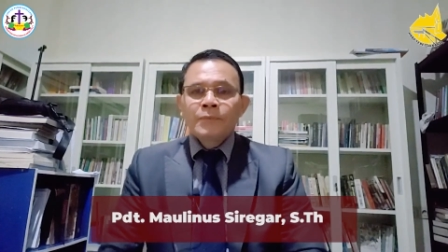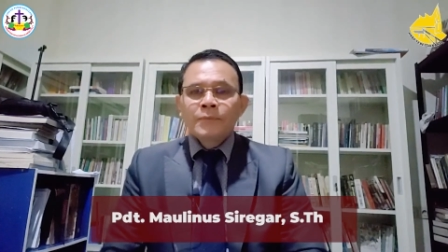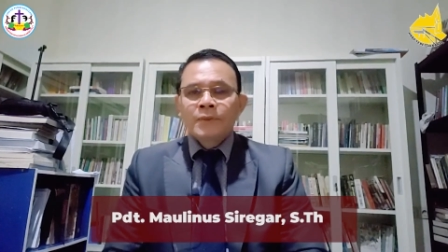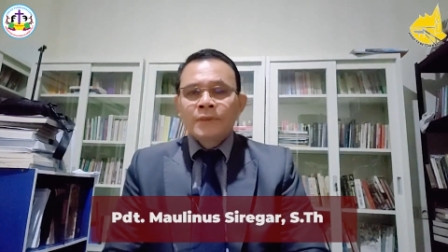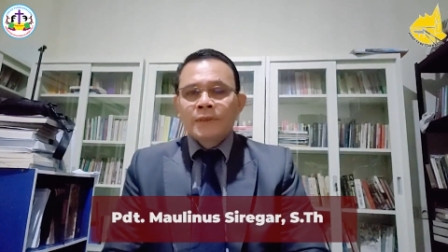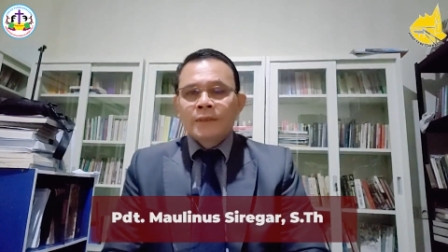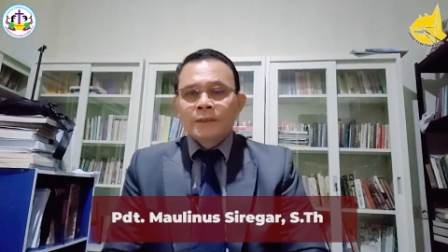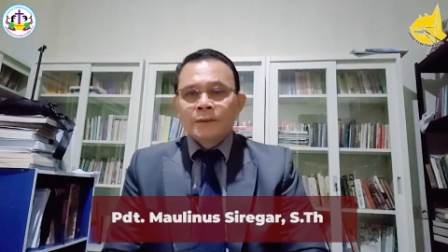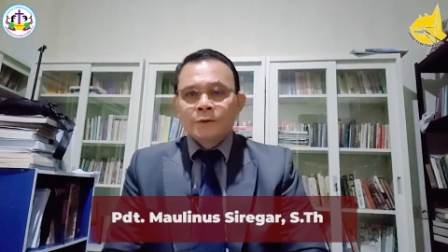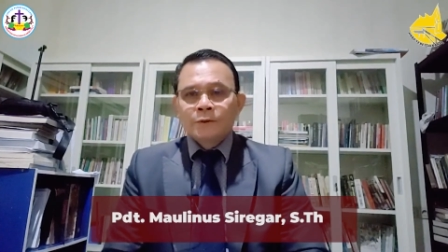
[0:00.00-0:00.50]

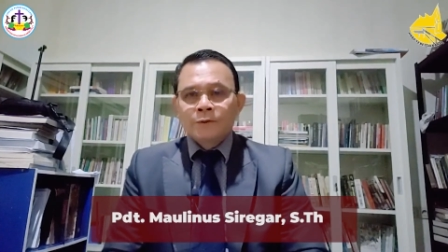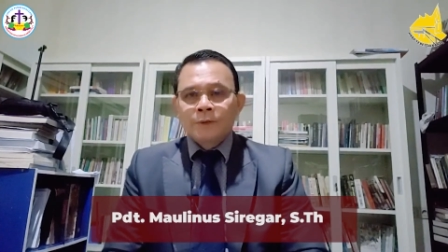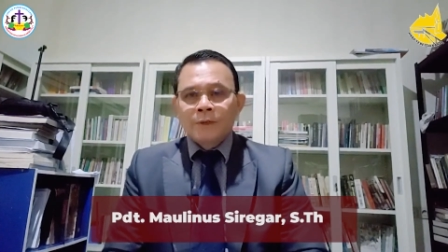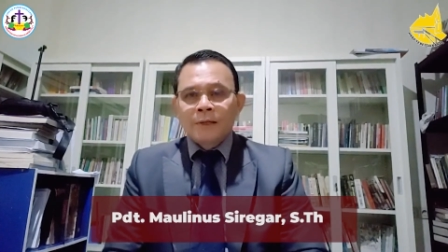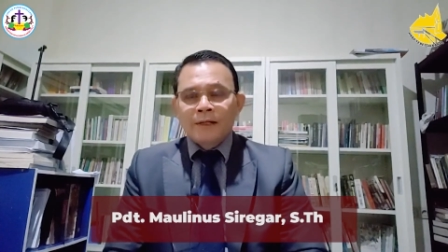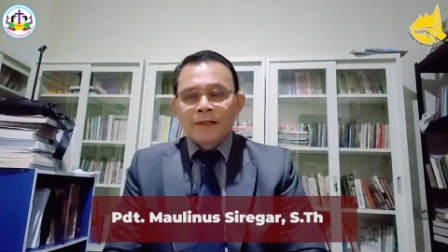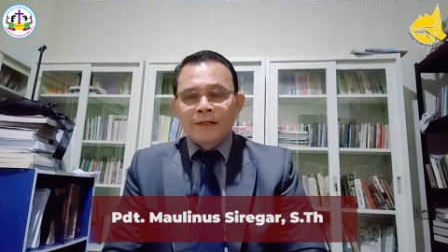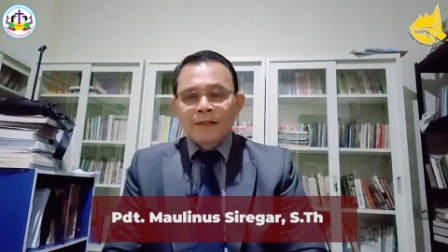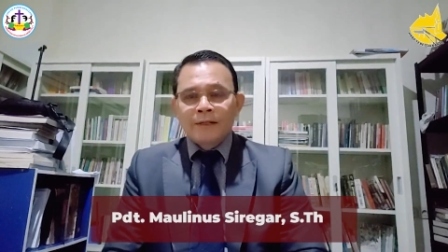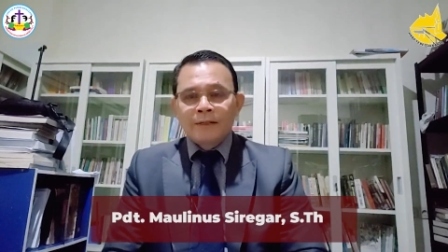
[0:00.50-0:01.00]
yang
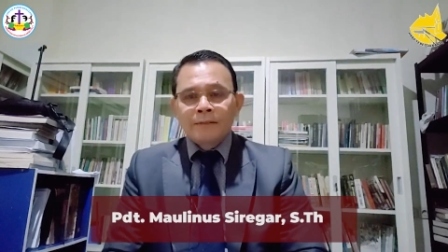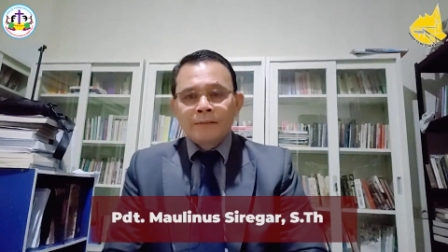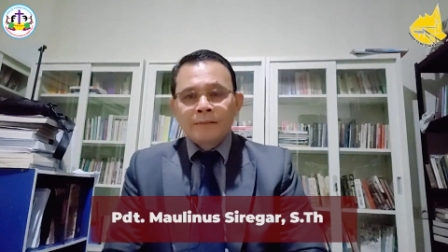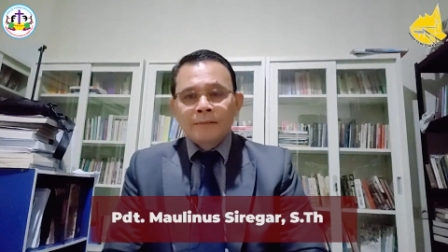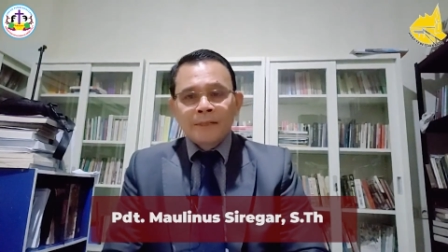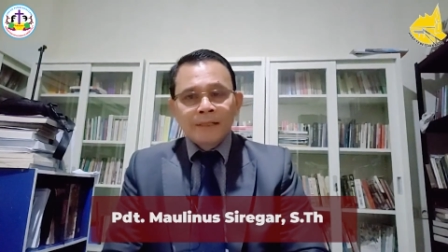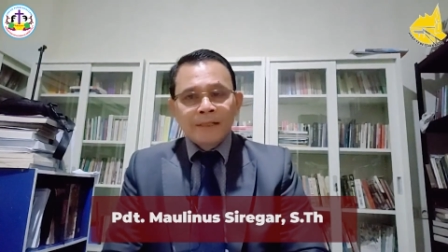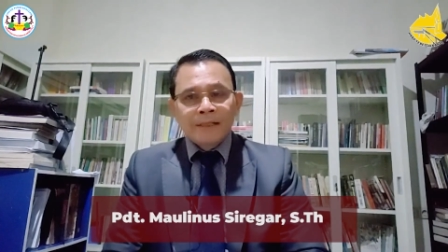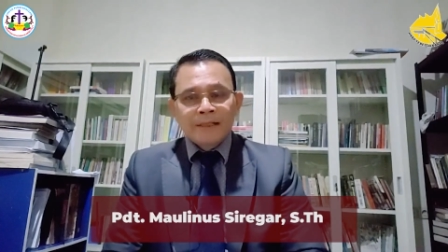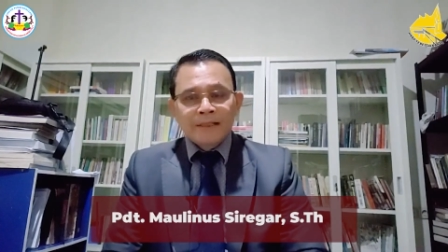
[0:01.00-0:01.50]
Tuhan
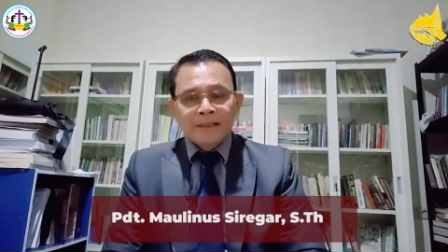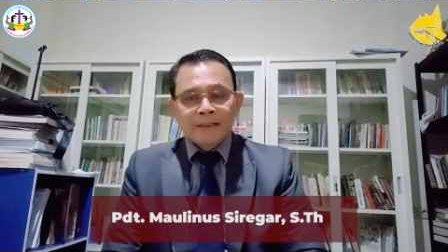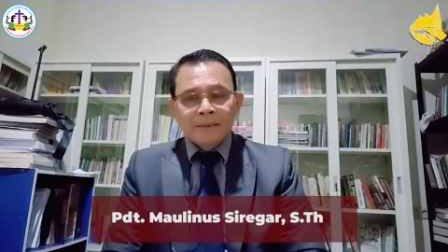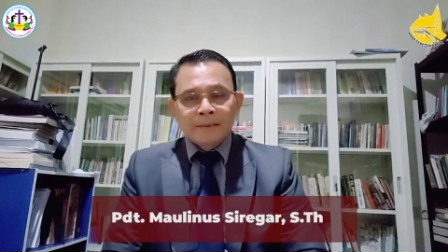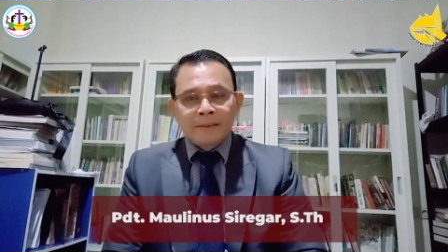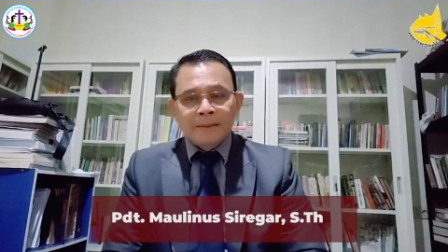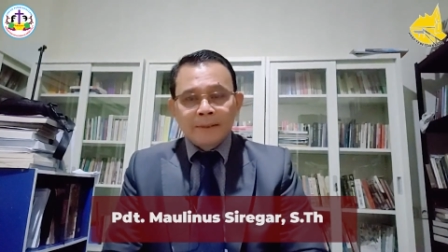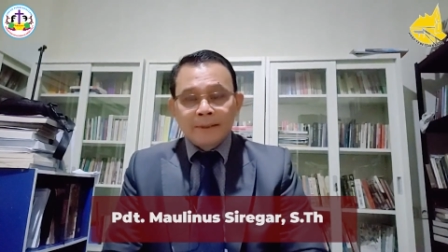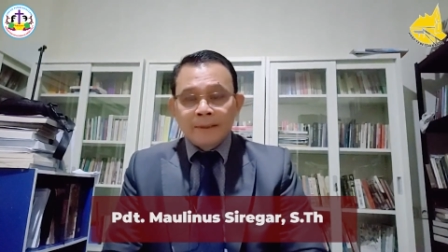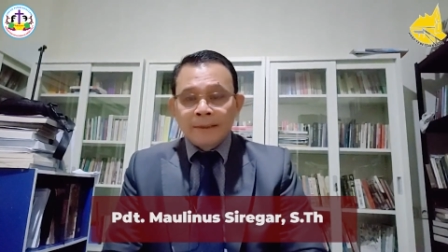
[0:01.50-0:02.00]
berikan
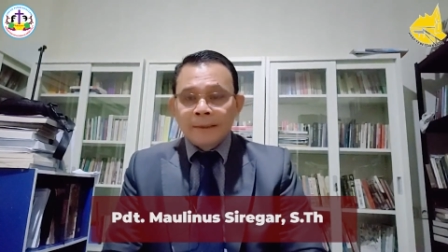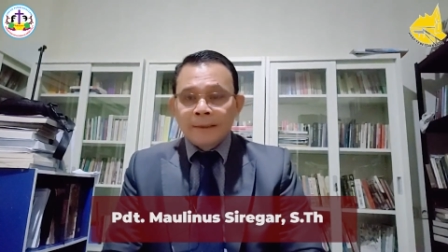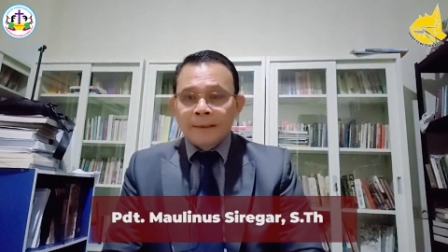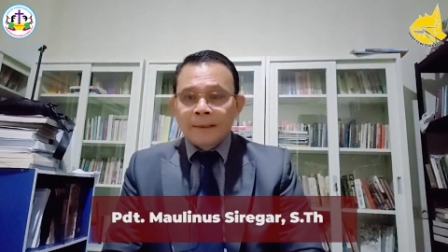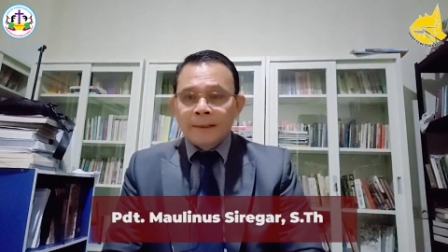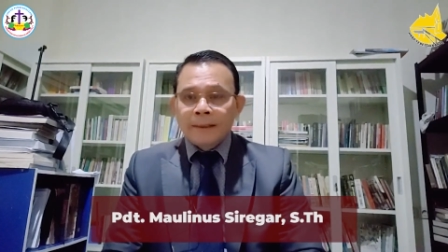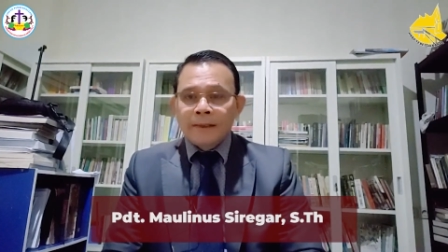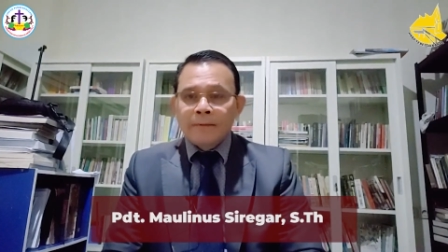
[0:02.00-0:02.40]
kepada kita